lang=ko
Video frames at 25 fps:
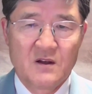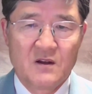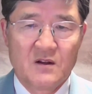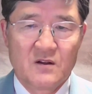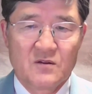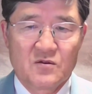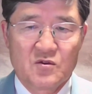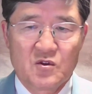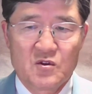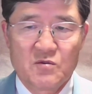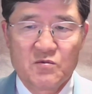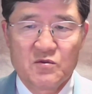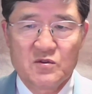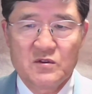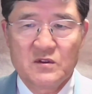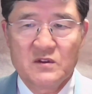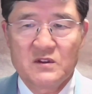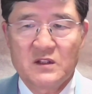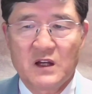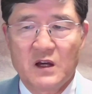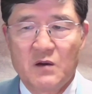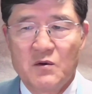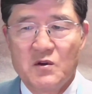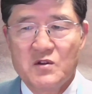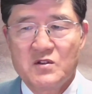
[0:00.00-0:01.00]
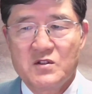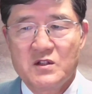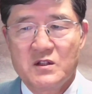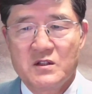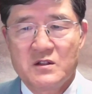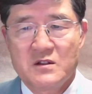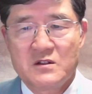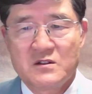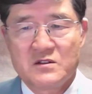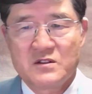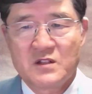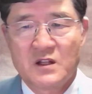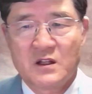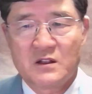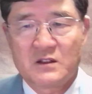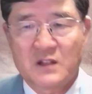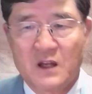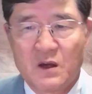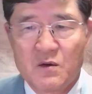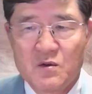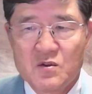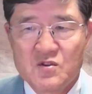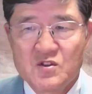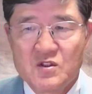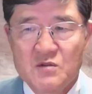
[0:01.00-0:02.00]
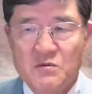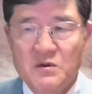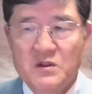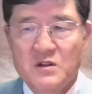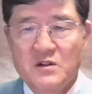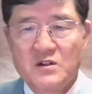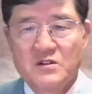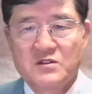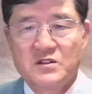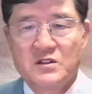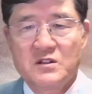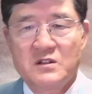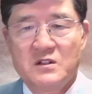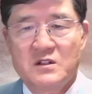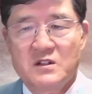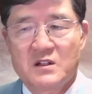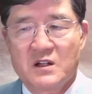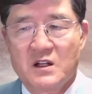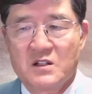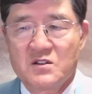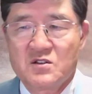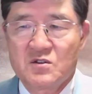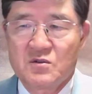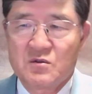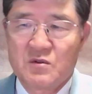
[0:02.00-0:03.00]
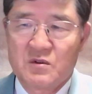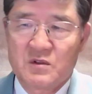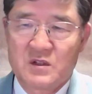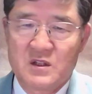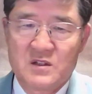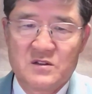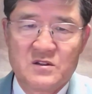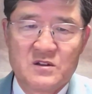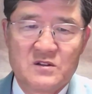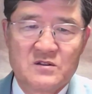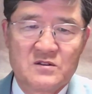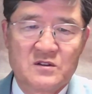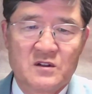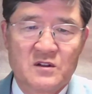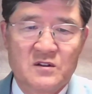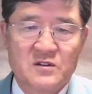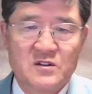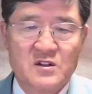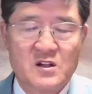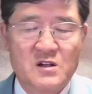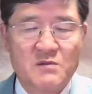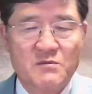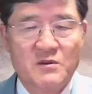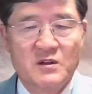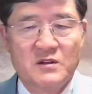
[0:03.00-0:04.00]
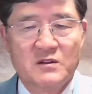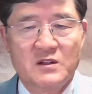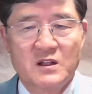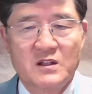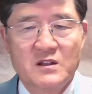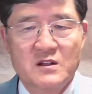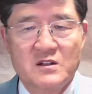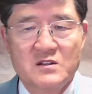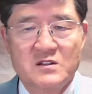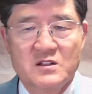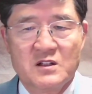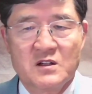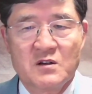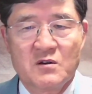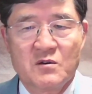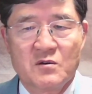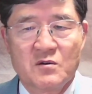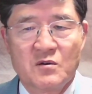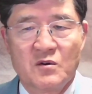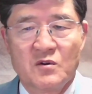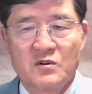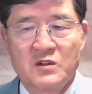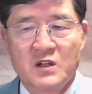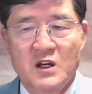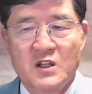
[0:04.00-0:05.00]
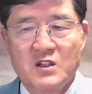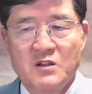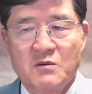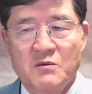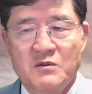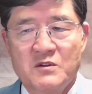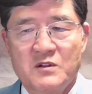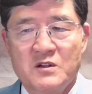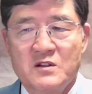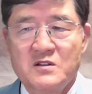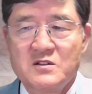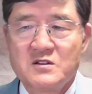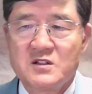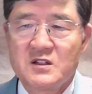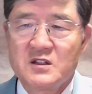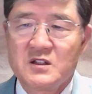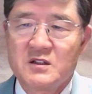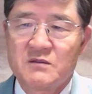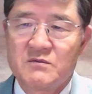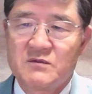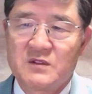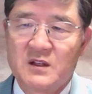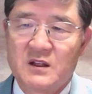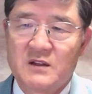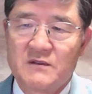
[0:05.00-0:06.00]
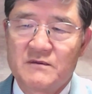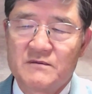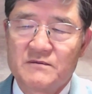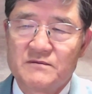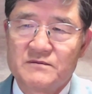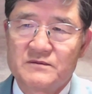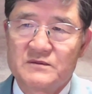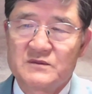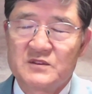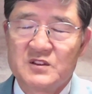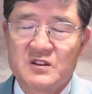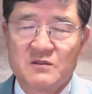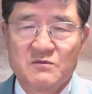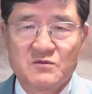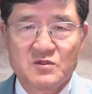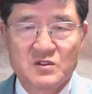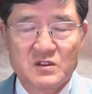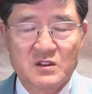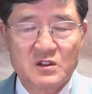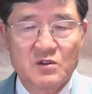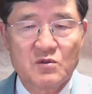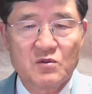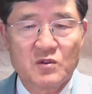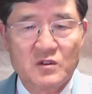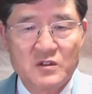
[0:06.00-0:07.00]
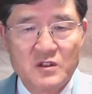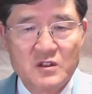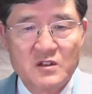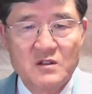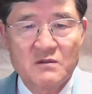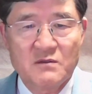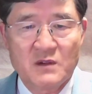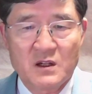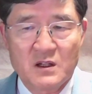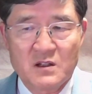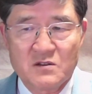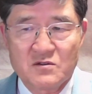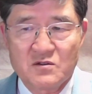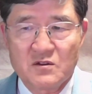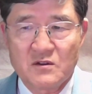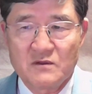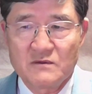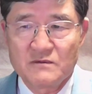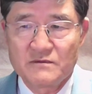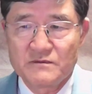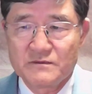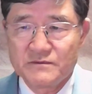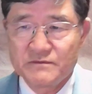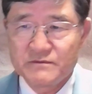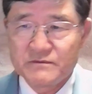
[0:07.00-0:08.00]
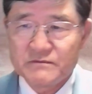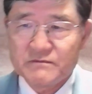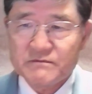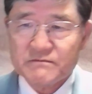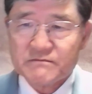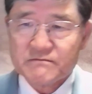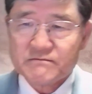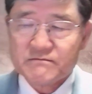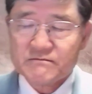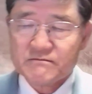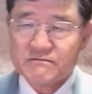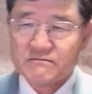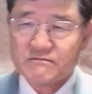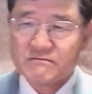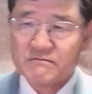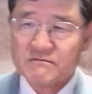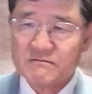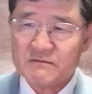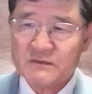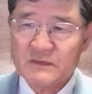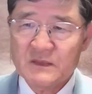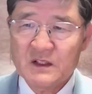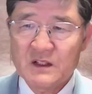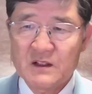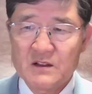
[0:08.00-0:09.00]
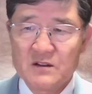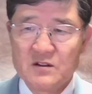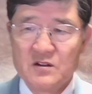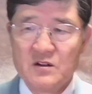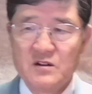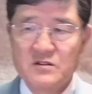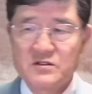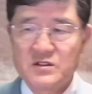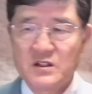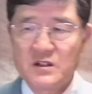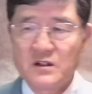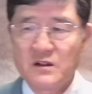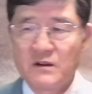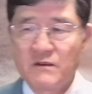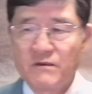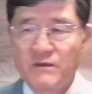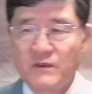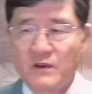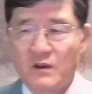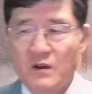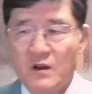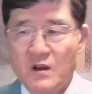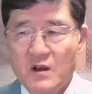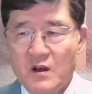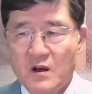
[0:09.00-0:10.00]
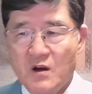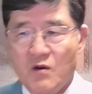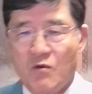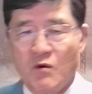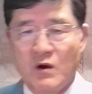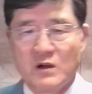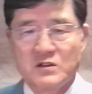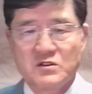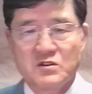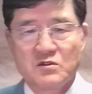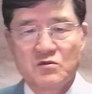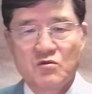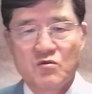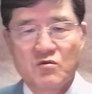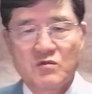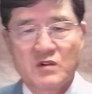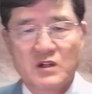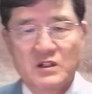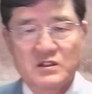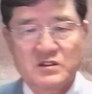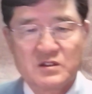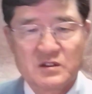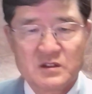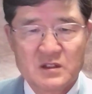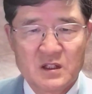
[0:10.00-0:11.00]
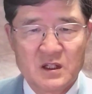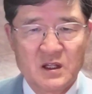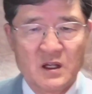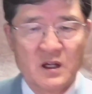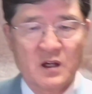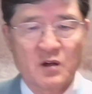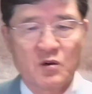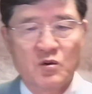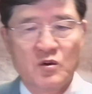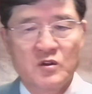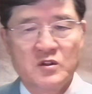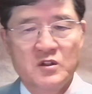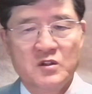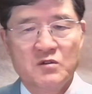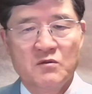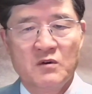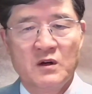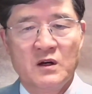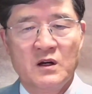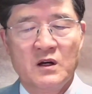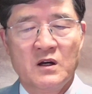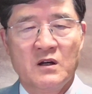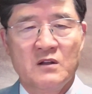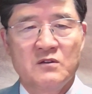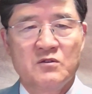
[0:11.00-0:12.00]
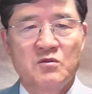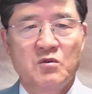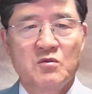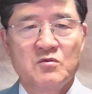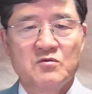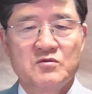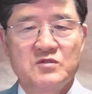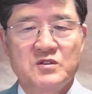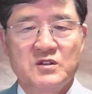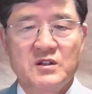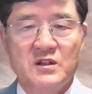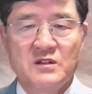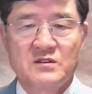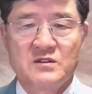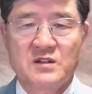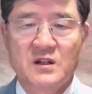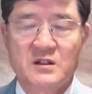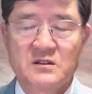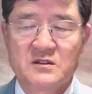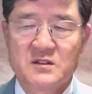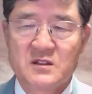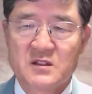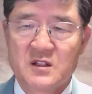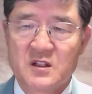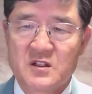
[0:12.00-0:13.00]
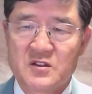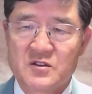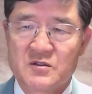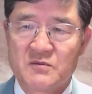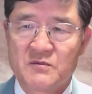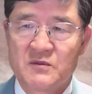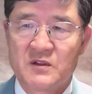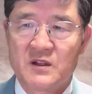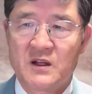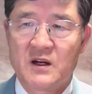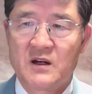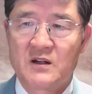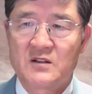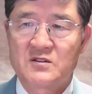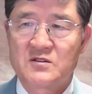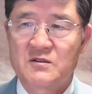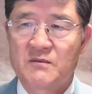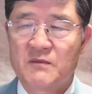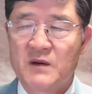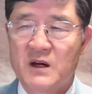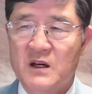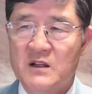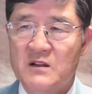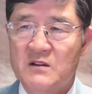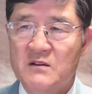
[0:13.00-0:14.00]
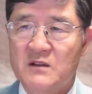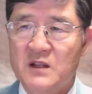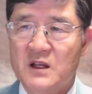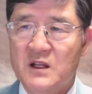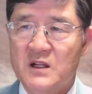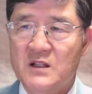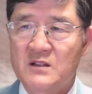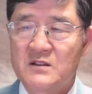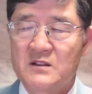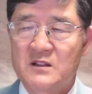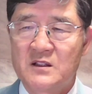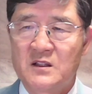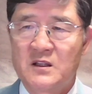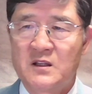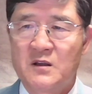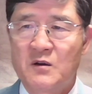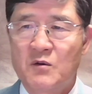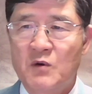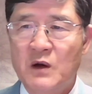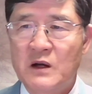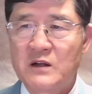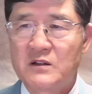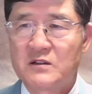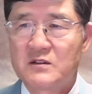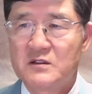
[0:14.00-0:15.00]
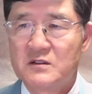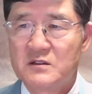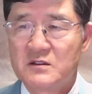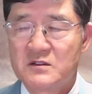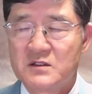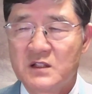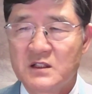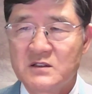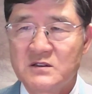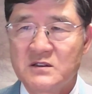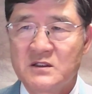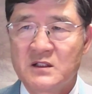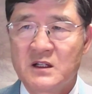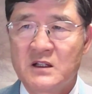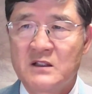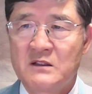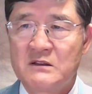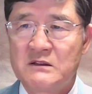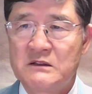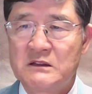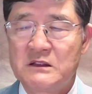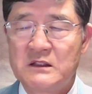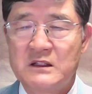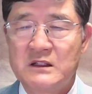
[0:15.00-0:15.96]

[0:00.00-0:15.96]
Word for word: 또 이분은 다윗의 열쇠, 다윗집의 열쇠를 가지고 계셔서 열면 닫을 자가 없고 닫으면 열 자가 없다. 엄청난 권위를 말하죠. 이 열쇠는 왕정국가 시대 의 권위와 통치의 상징이었습니다. 그래서 많은 나라들이 왕권을 상징하는